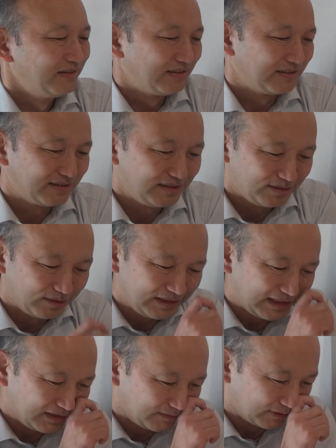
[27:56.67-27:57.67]
で、それに乗り
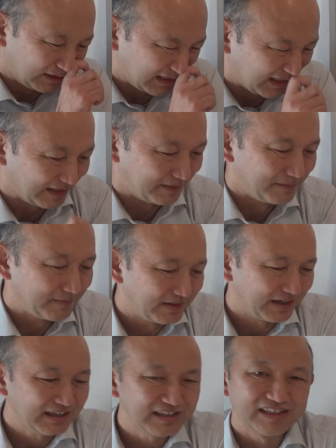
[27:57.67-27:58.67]
たいと思って、
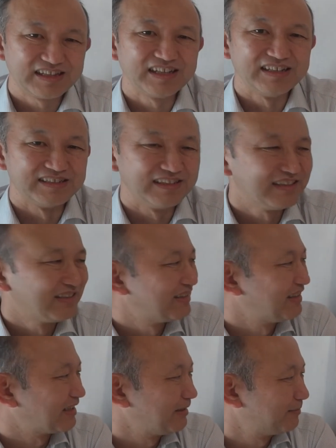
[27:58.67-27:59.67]
駅に行ったんですね
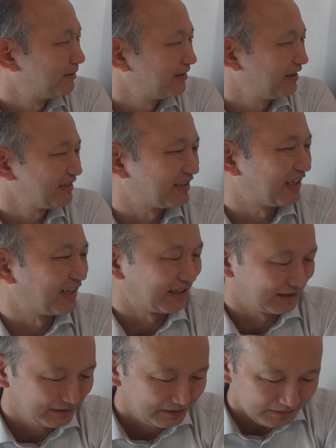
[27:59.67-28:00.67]
で切符くれったら